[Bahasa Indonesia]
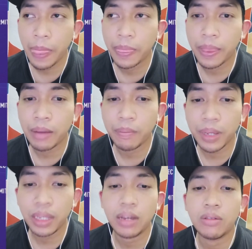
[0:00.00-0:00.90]

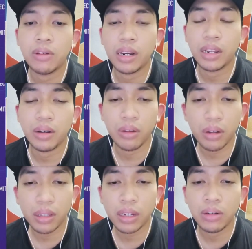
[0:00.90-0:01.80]
tapi yang gue
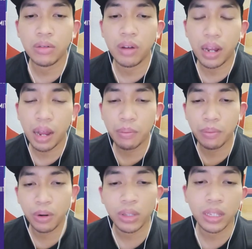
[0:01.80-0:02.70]
record yang gue
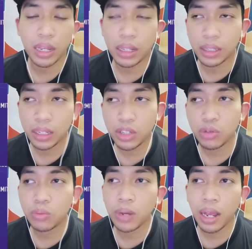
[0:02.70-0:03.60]
upload nanti
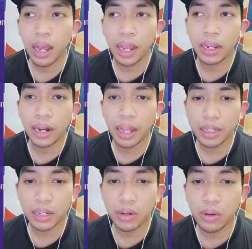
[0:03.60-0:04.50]
cuma
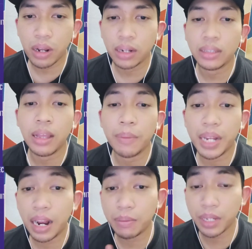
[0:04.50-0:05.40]
highlightnya doang tapi
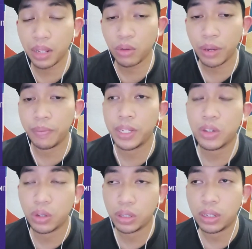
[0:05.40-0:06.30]
dalam satu
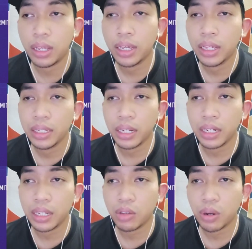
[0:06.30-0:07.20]
episode jadi
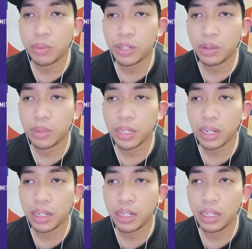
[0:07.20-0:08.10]
satu episode
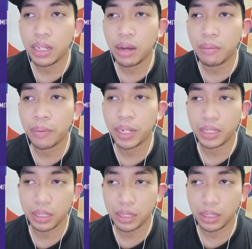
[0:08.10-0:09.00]
bisa tiga
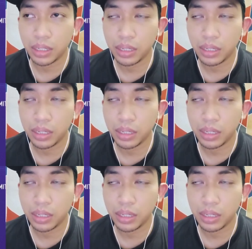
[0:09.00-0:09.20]
match nih